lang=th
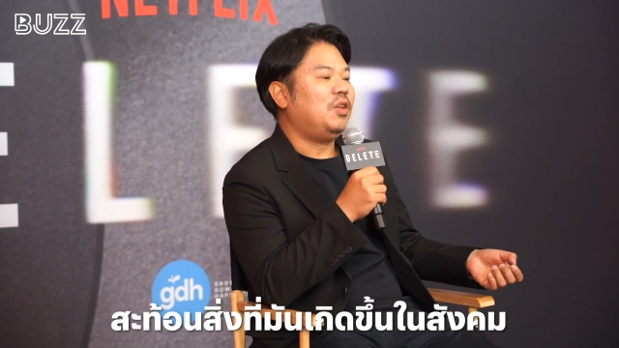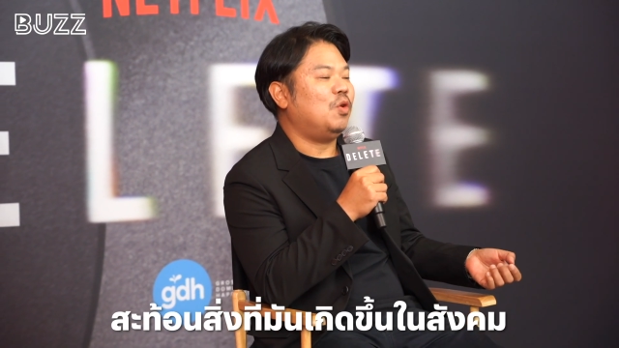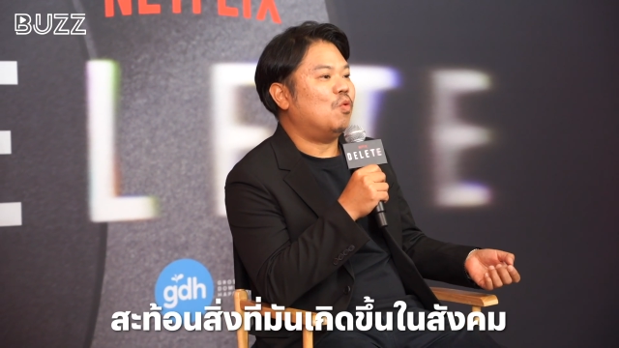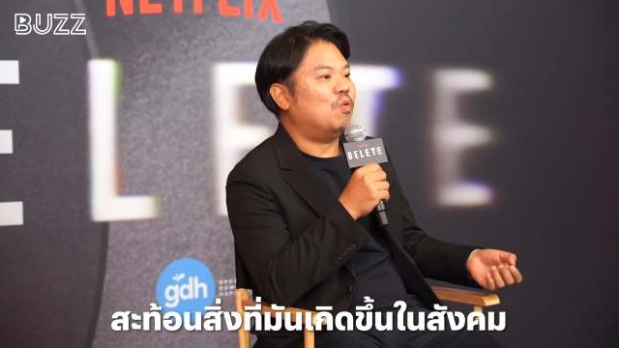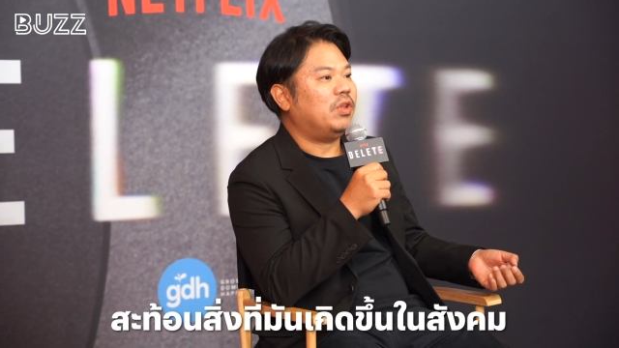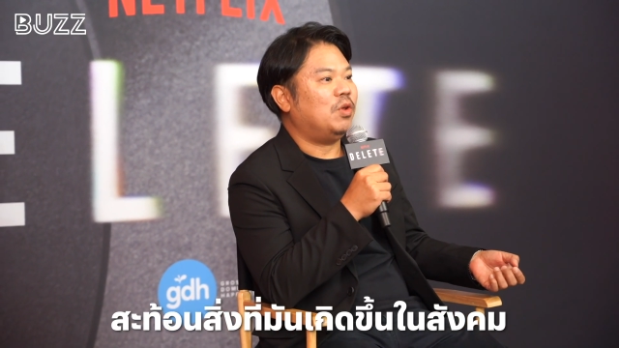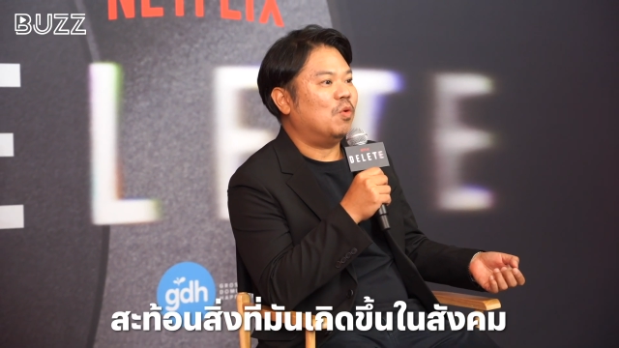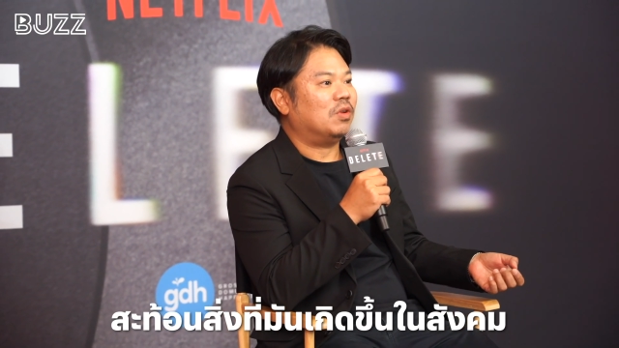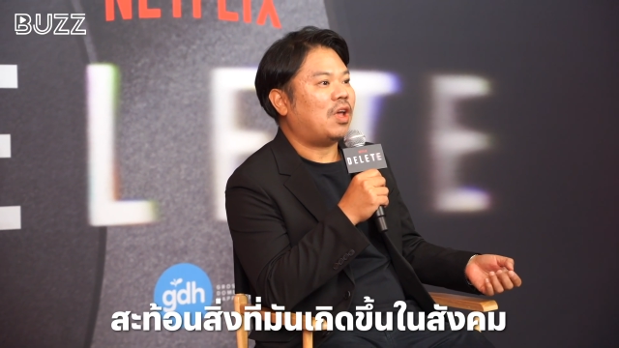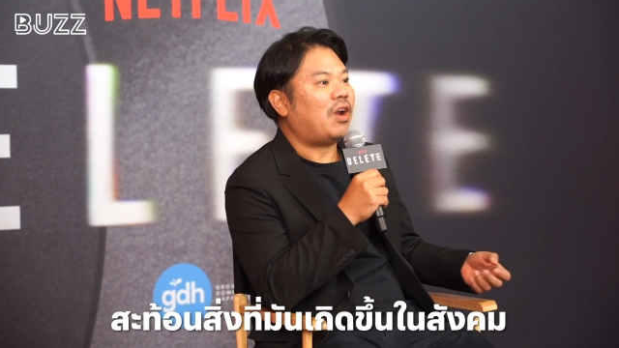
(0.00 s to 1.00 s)
อยู่อยู่
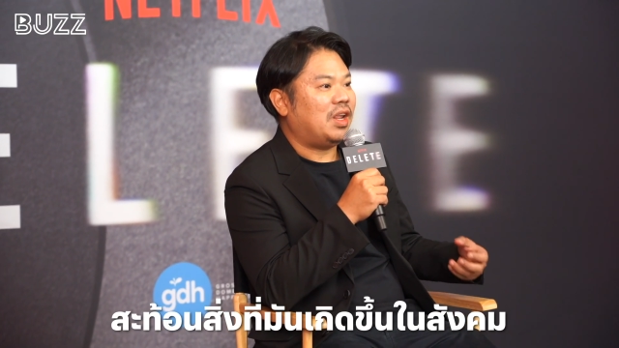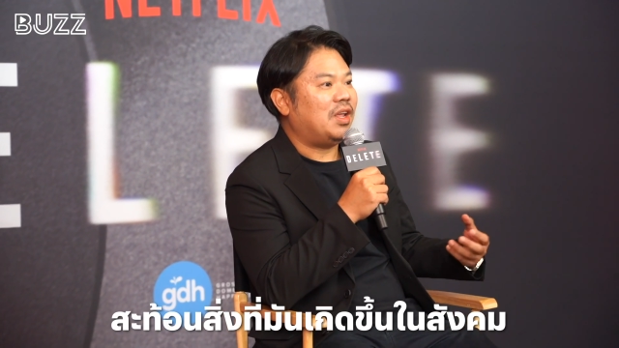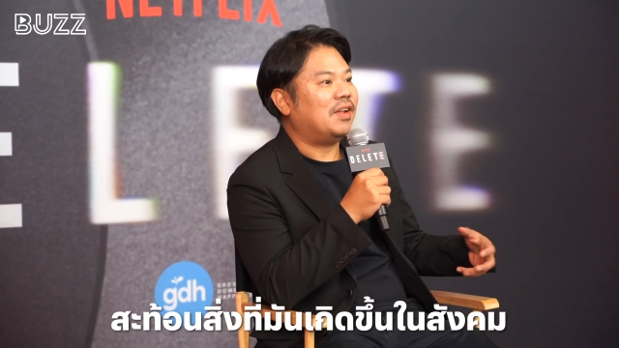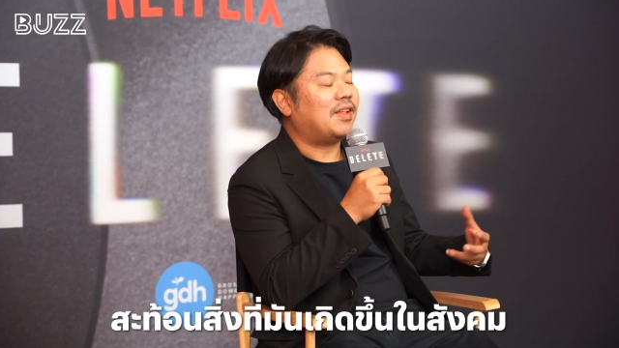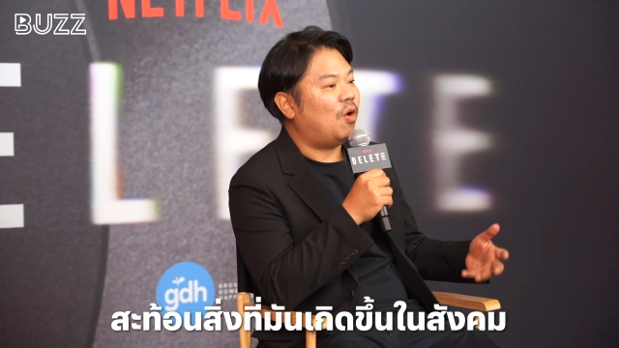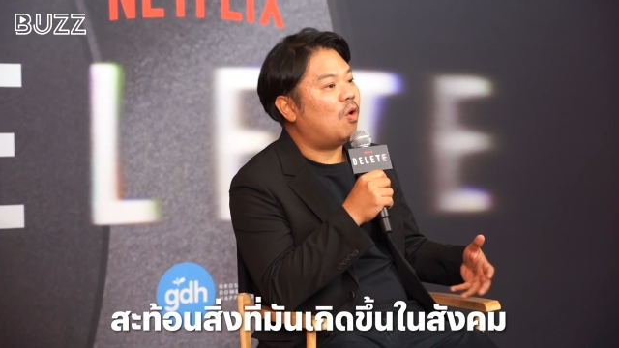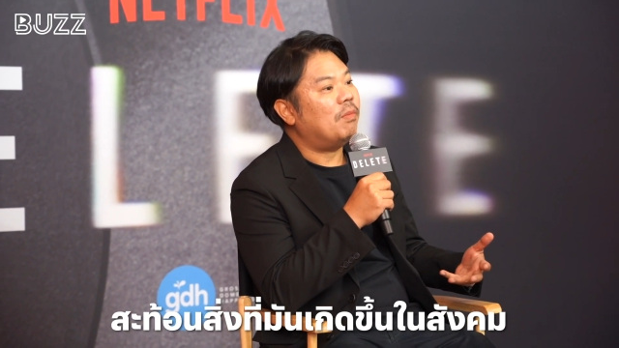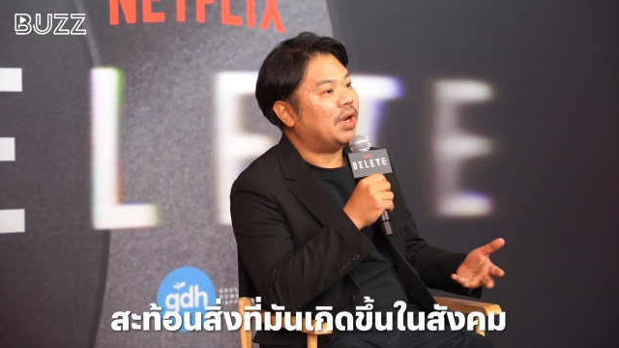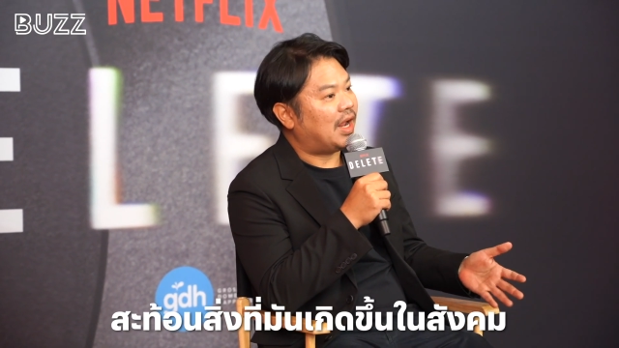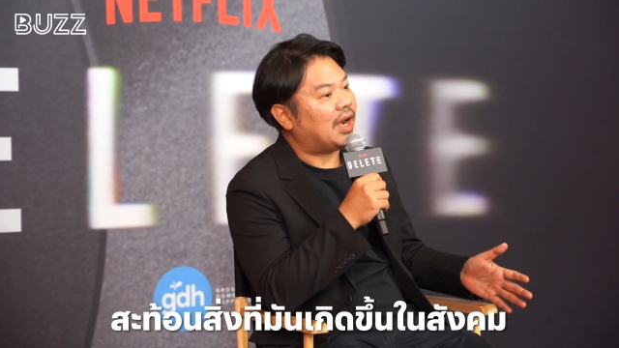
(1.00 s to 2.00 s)
ตอนนี้ในสังคม
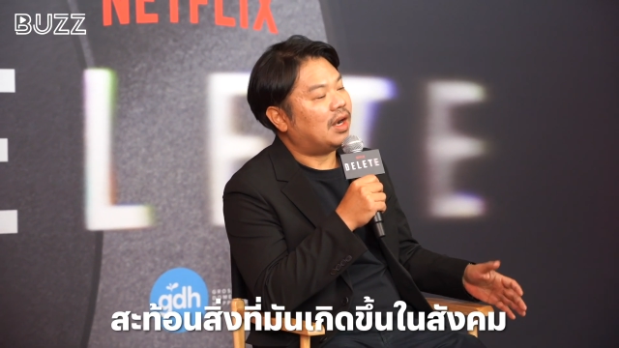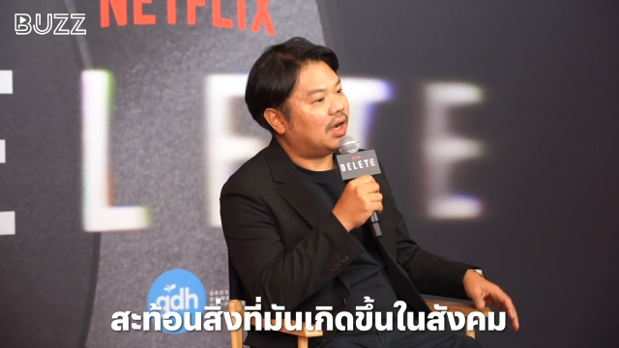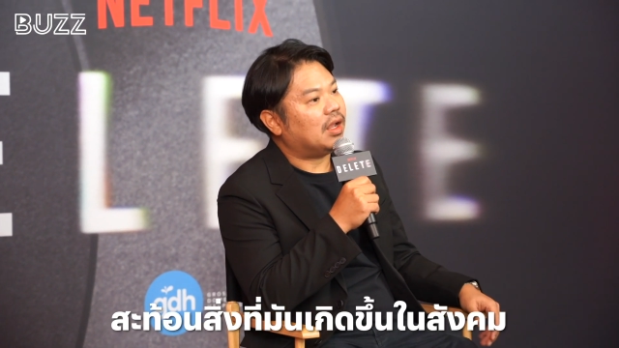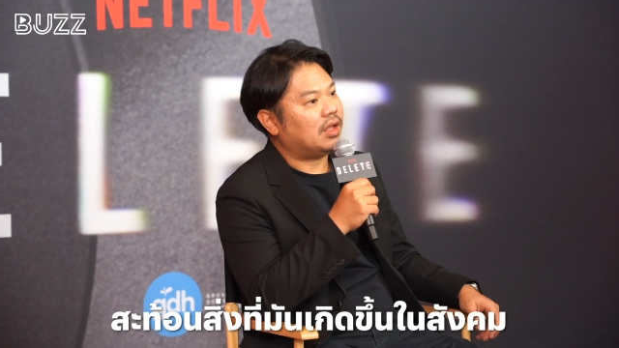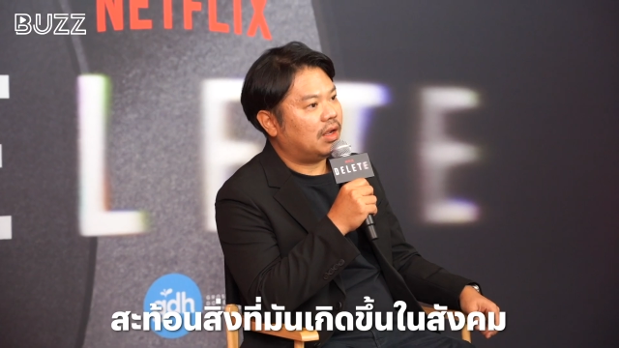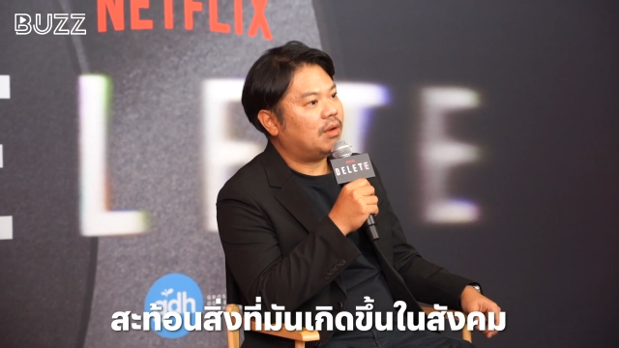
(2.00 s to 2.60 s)
เหมือนกันอะไรอย่างเงี้ย